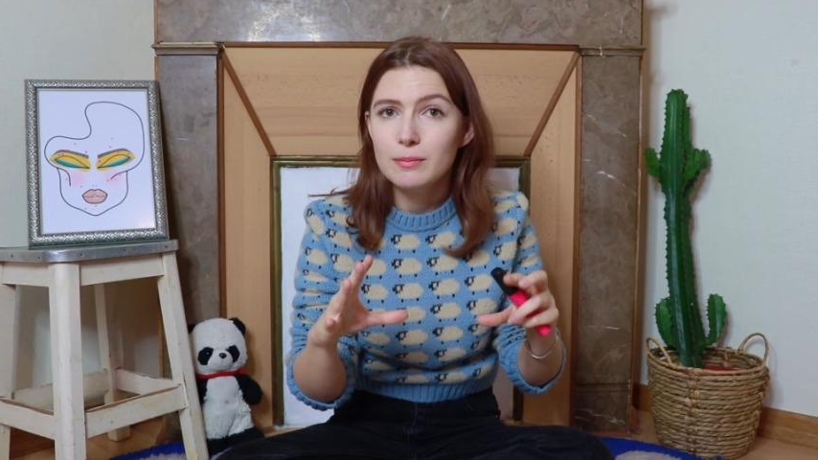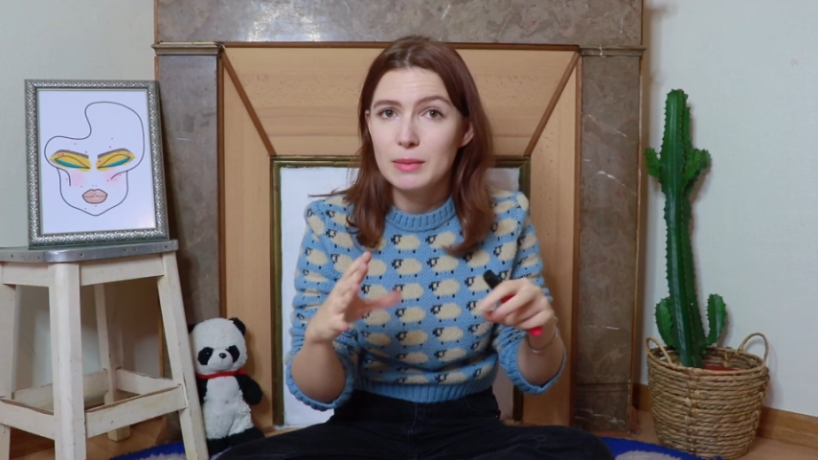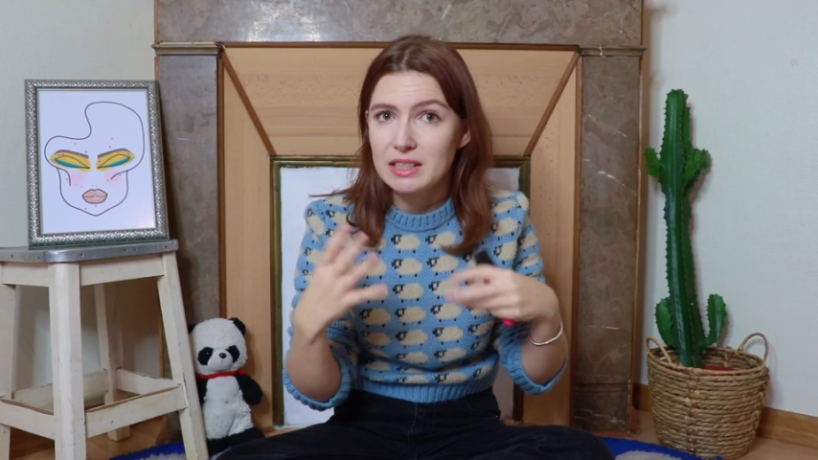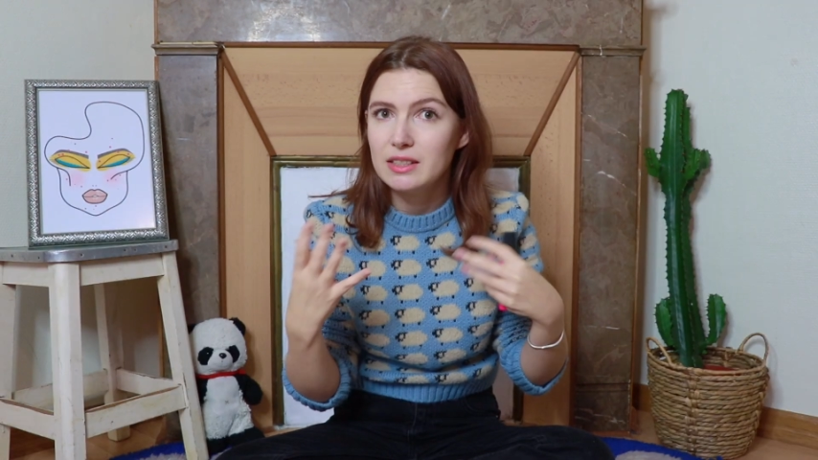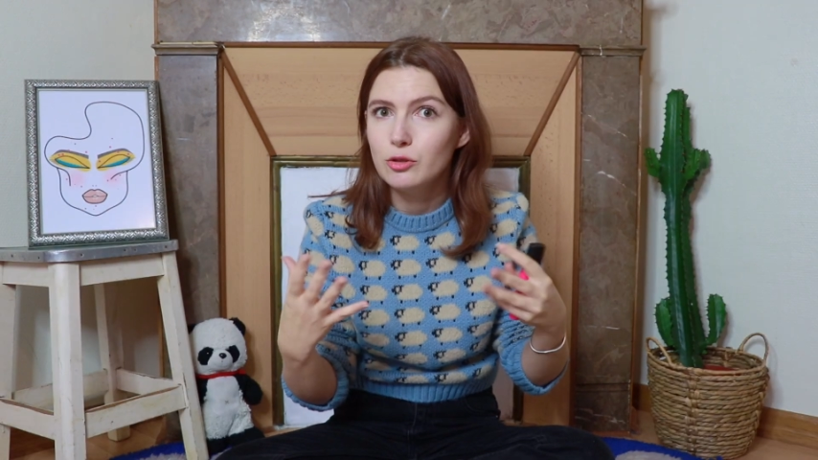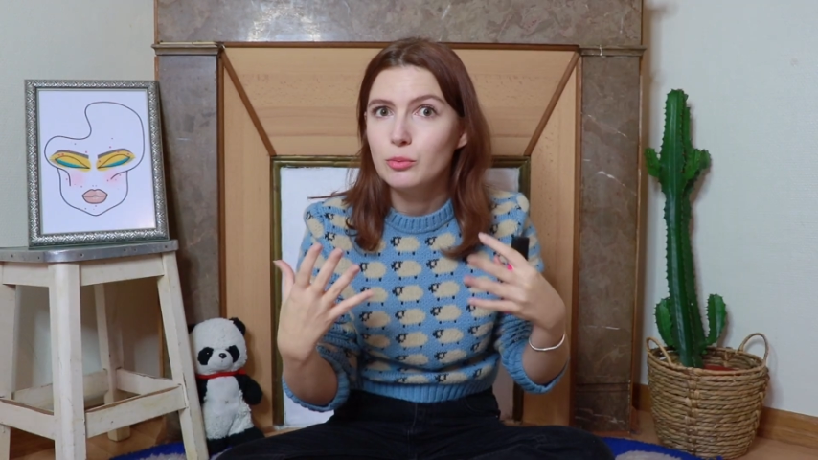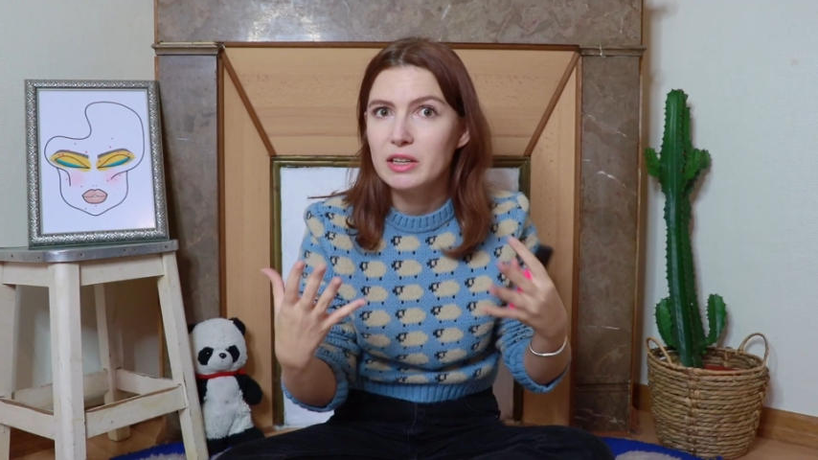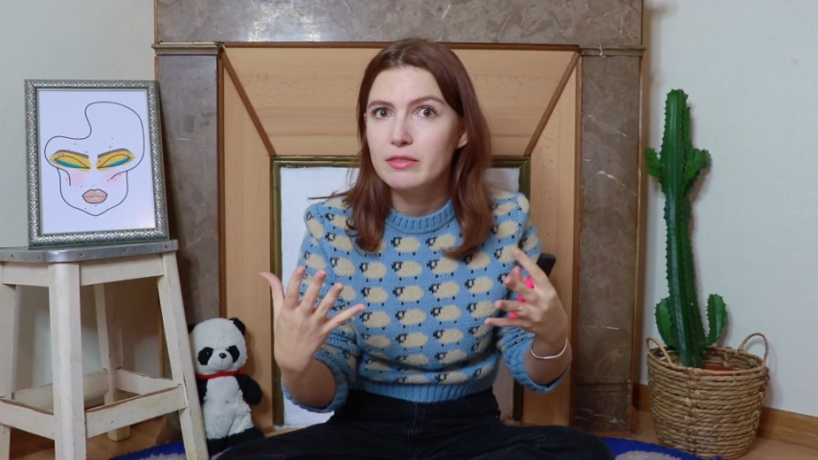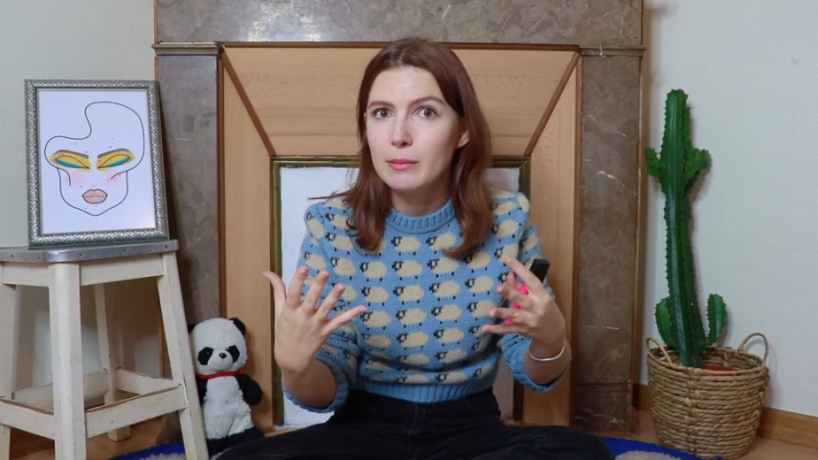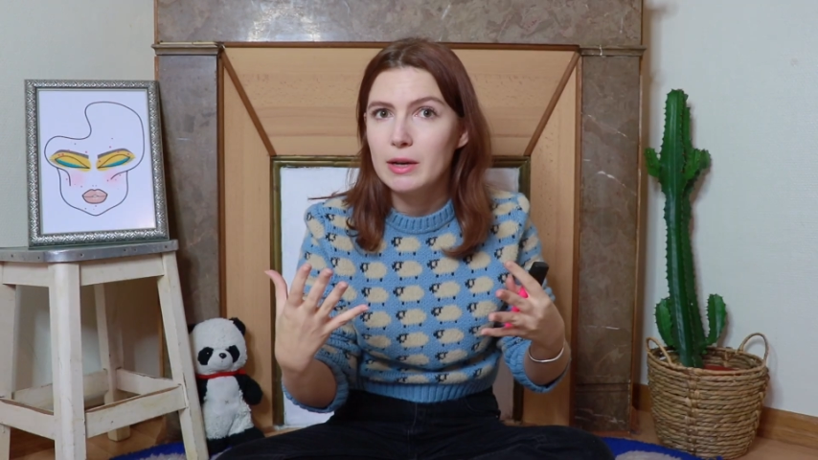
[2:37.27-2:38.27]
Merci de
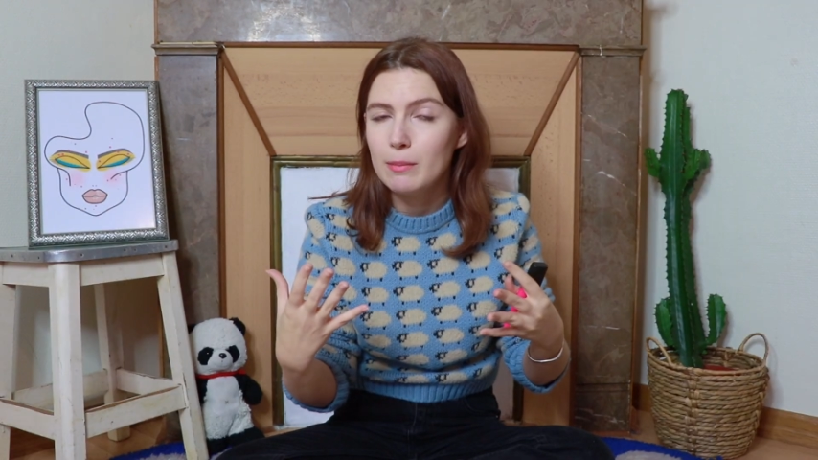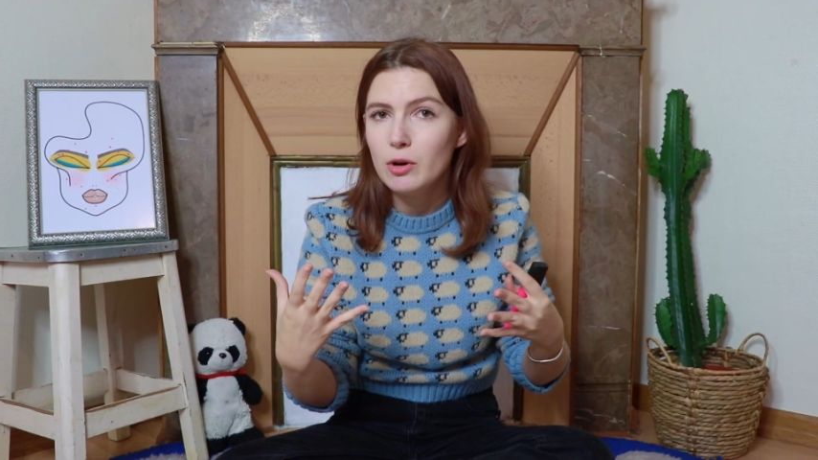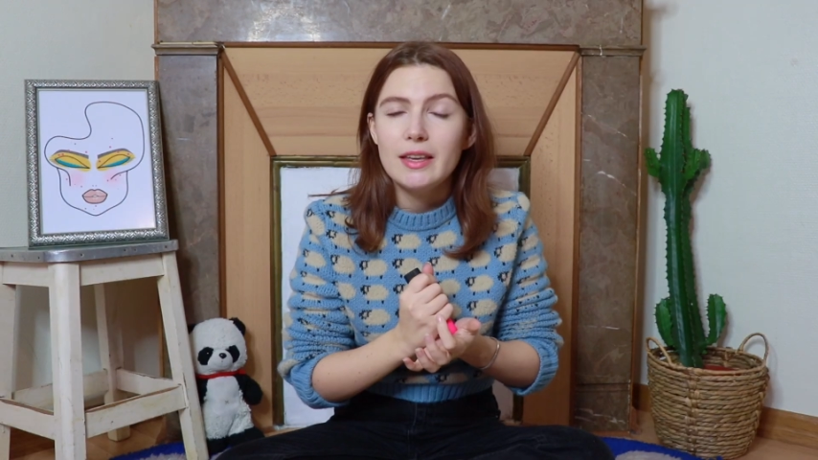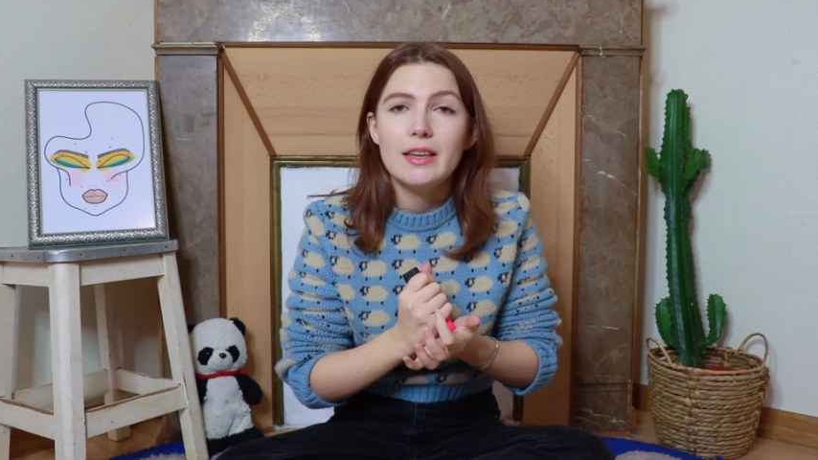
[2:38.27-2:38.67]
bien fermer la porte.